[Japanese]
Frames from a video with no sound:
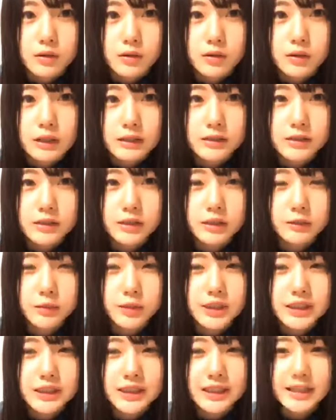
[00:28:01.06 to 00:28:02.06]
そうなんか水
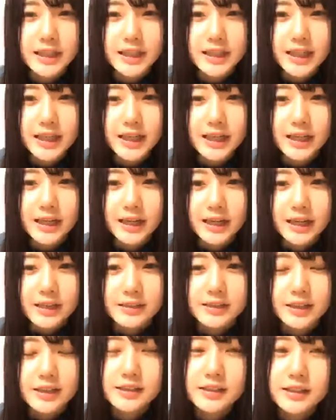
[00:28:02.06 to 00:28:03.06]
没させて
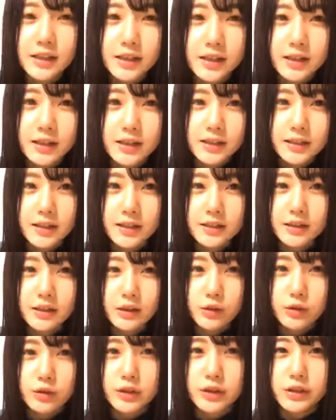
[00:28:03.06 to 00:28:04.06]
全然平気だっ
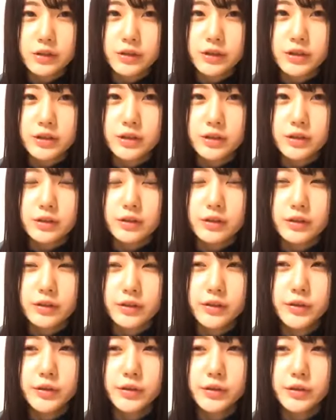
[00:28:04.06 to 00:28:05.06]
たよっていう
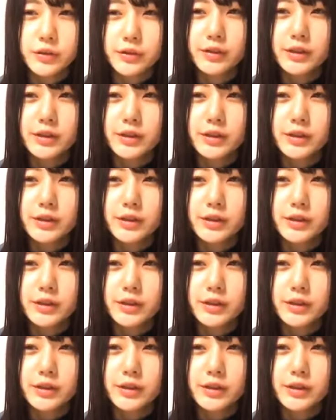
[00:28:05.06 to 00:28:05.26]
いう